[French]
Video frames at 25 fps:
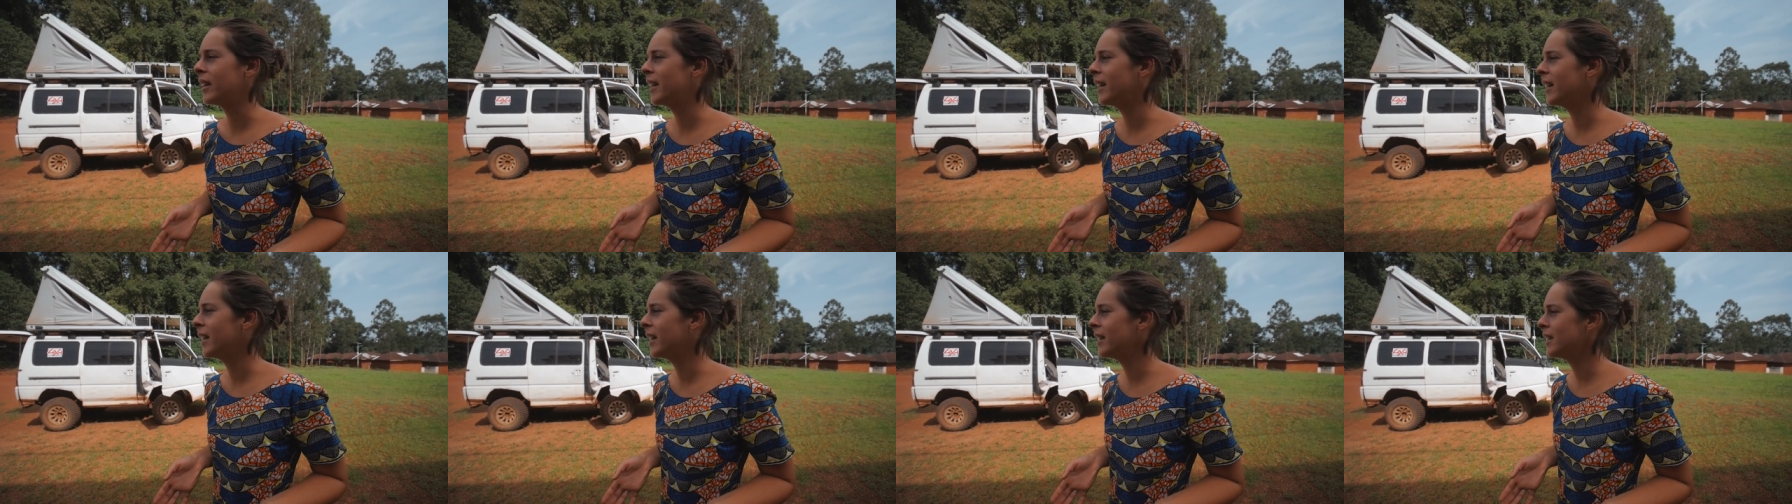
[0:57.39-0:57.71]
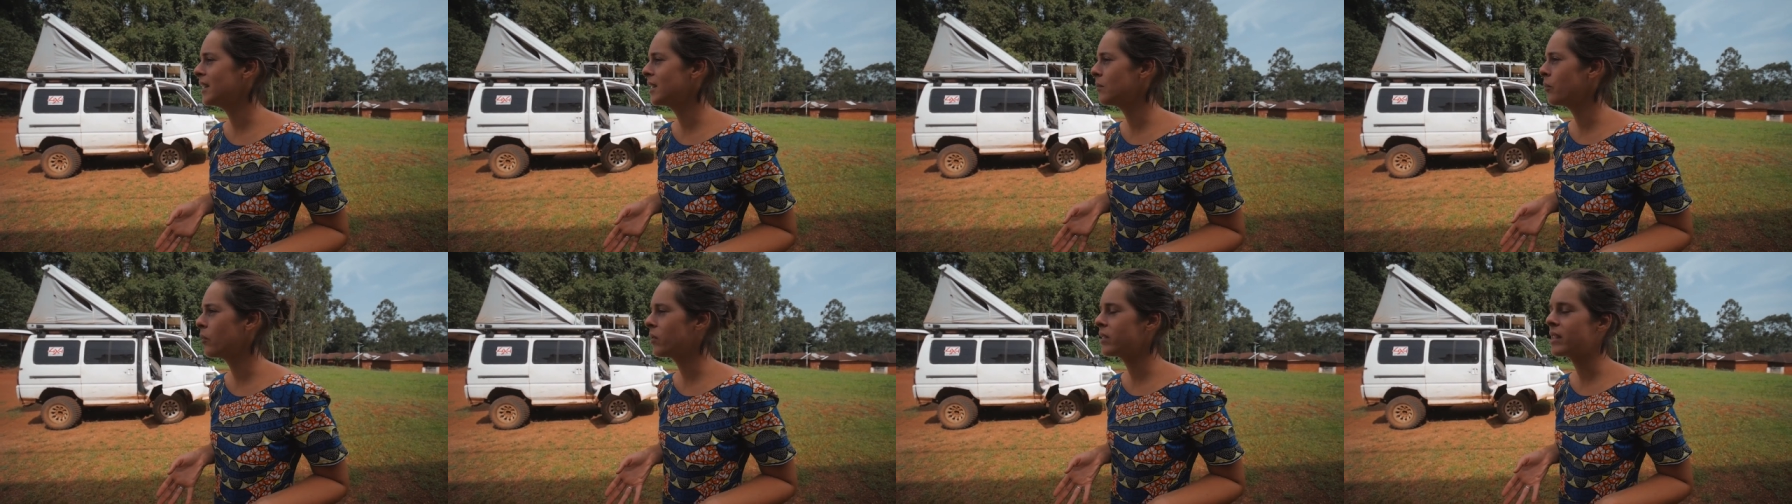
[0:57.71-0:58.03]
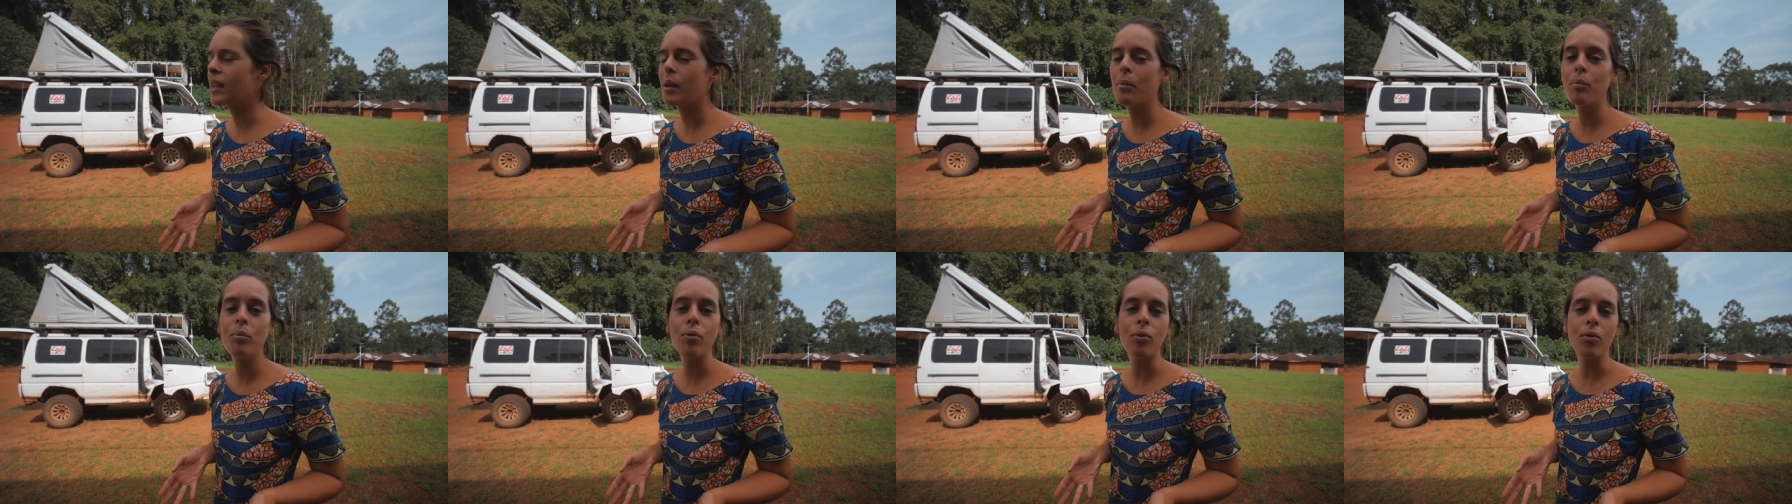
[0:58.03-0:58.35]
et
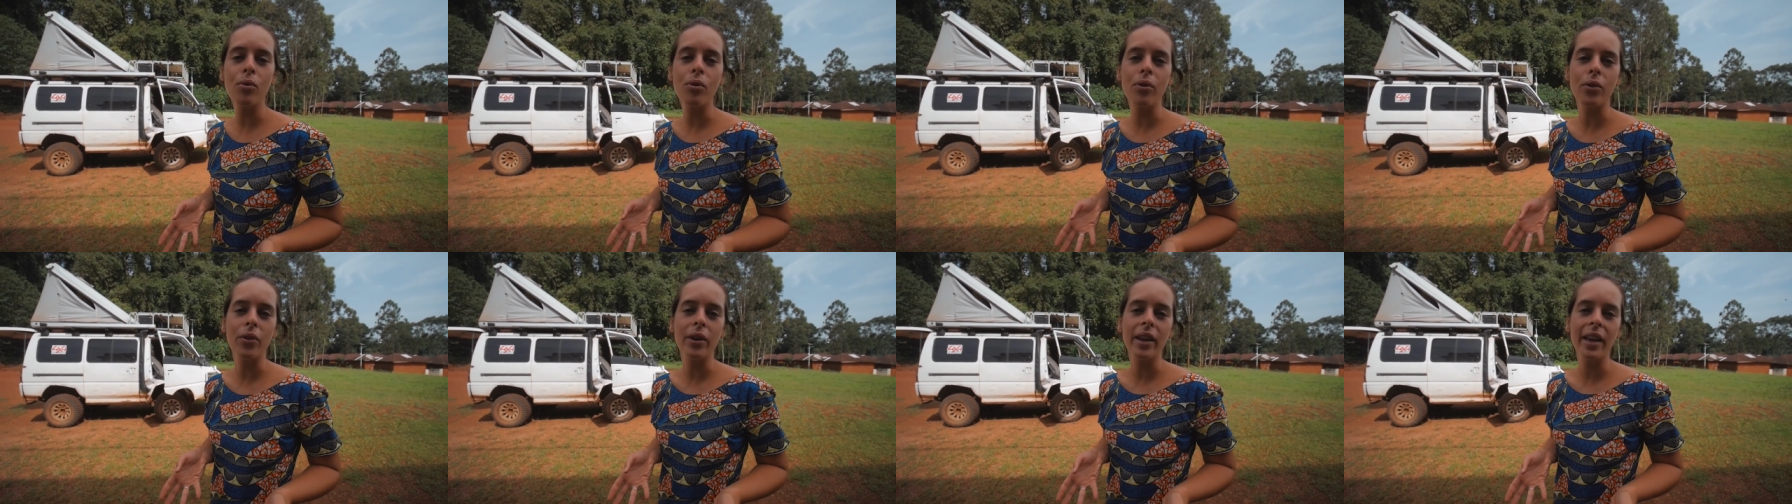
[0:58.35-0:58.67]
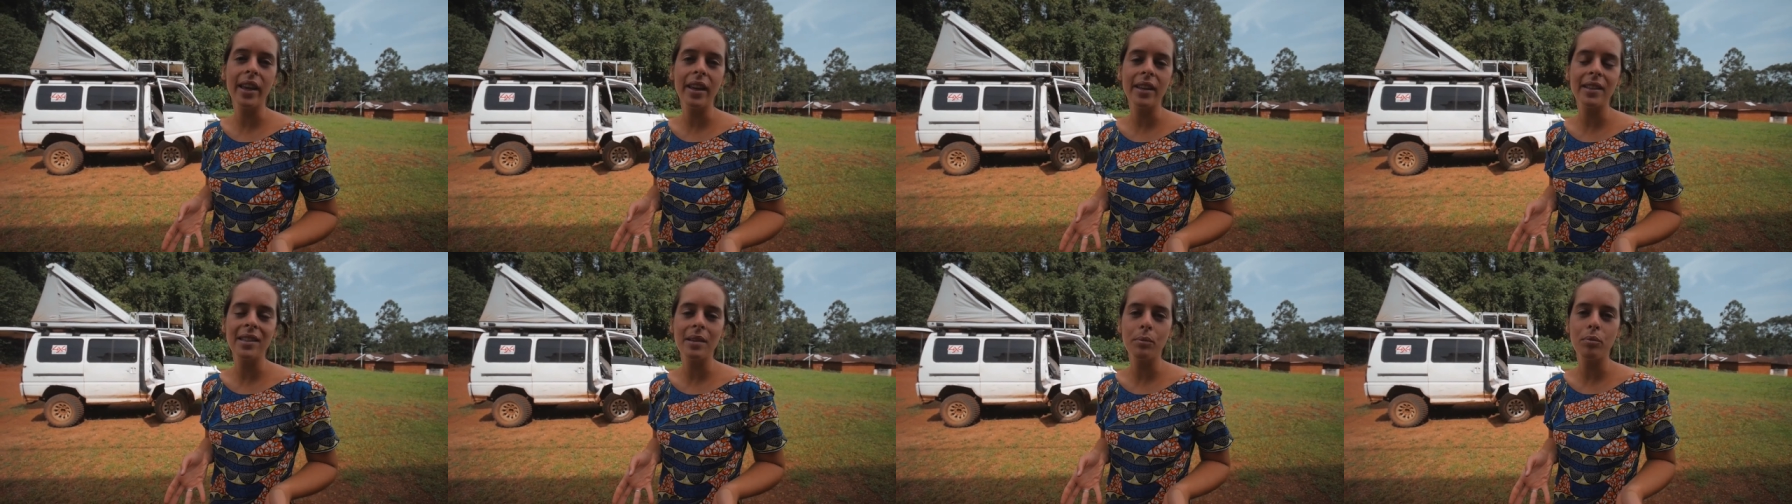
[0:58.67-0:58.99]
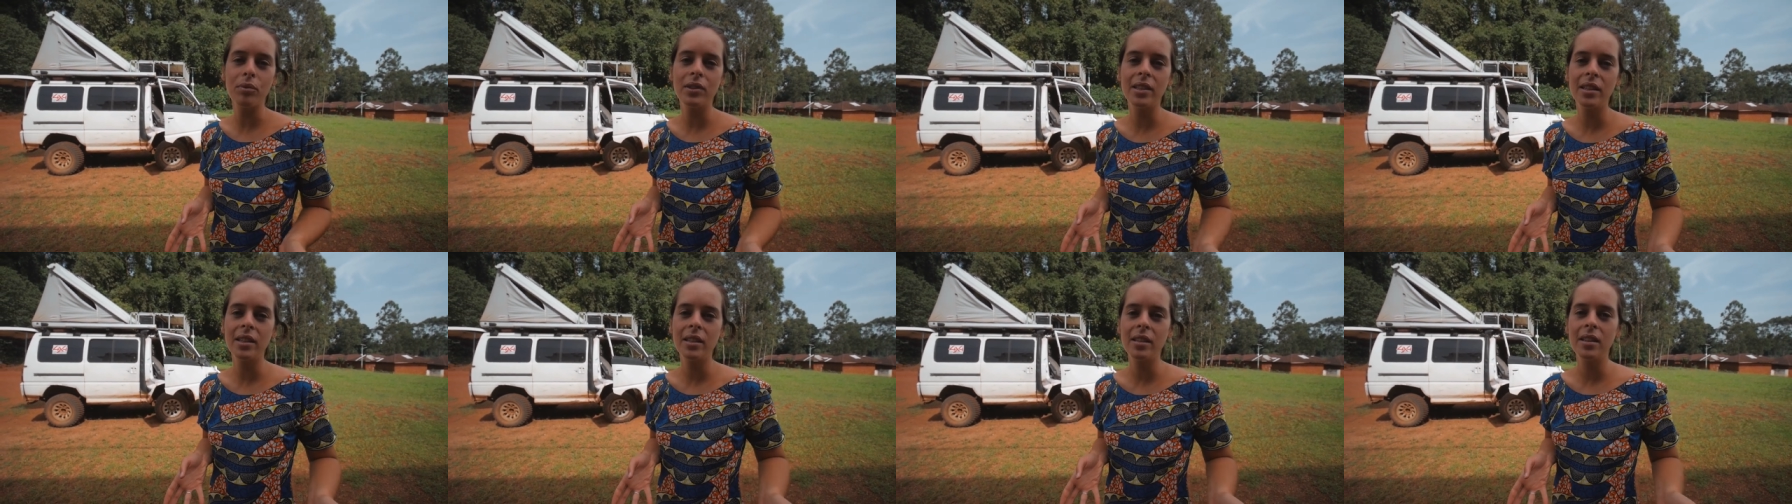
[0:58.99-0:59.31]
indispensable pour créer ces
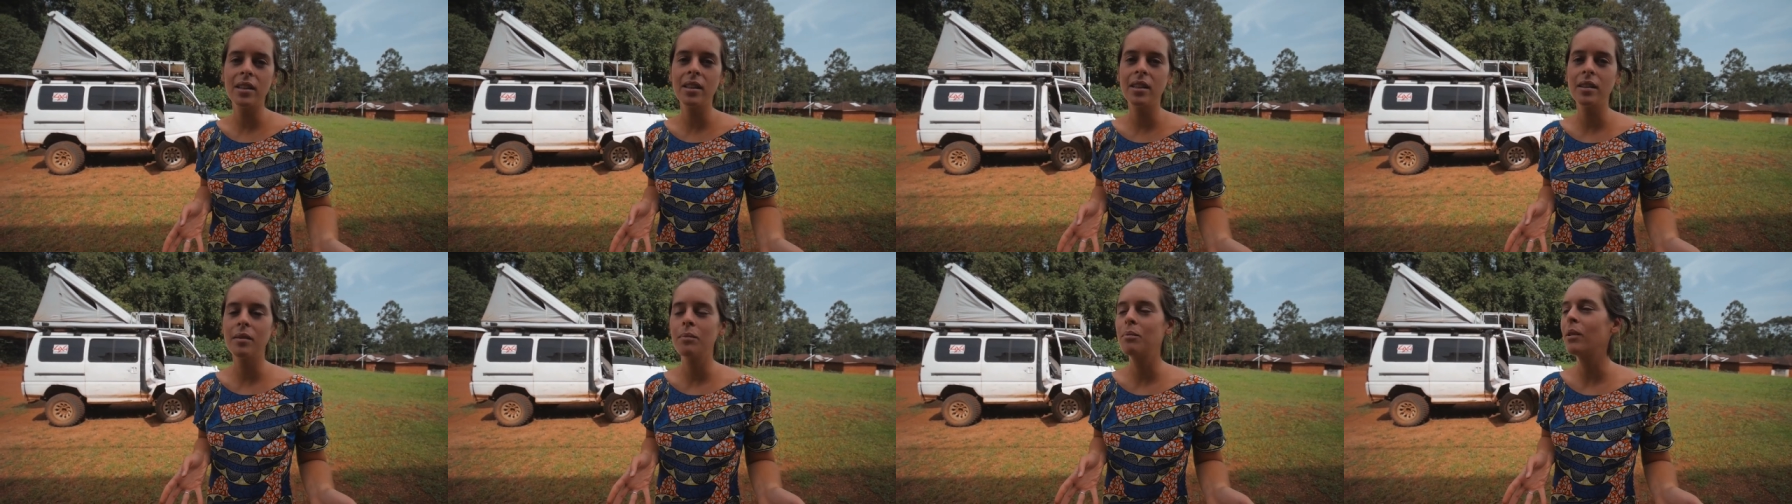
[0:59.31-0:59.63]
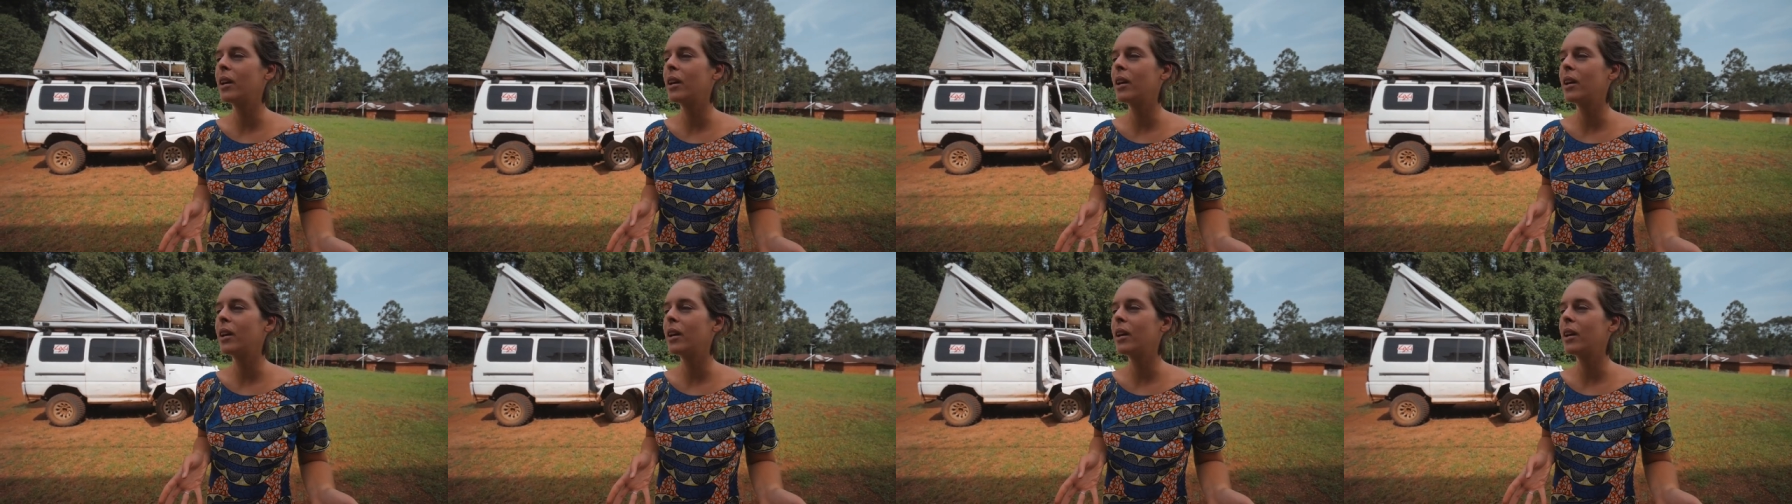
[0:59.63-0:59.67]
petits